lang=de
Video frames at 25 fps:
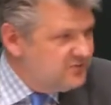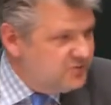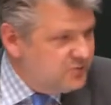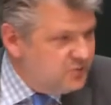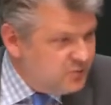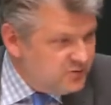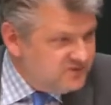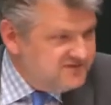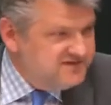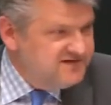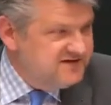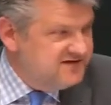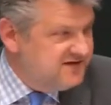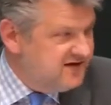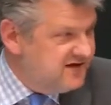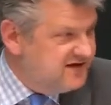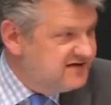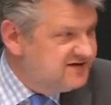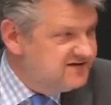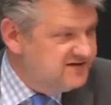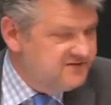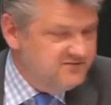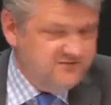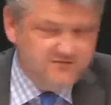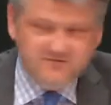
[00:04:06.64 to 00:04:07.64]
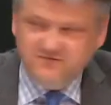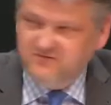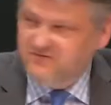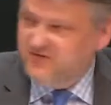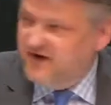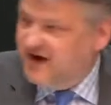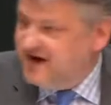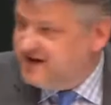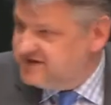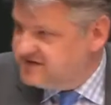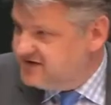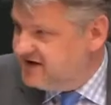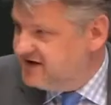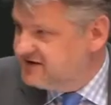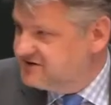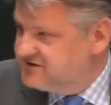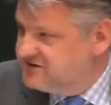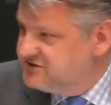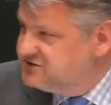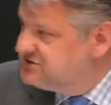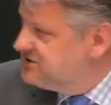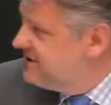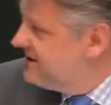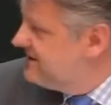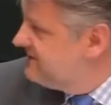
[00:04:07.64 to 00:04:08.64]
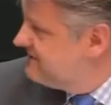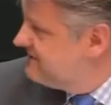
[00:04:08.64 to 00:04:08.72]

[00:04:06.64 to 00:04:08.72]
tun Sie das? wahltaktische